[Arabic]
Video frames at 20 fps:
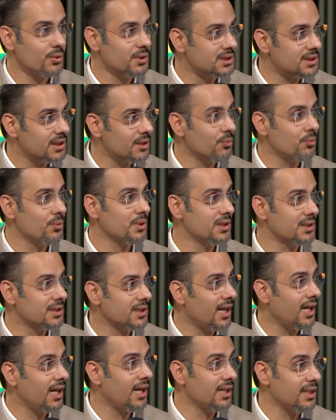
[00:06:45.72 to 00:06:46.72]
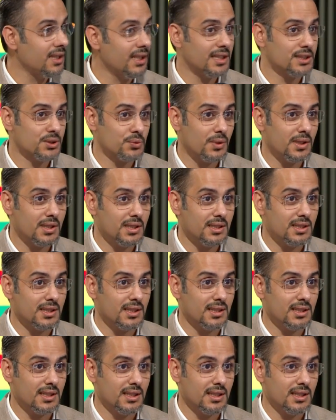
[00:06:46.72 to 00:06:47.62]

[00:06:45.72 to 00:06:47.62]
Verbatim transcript: يسوي تحاليل عشوائيه،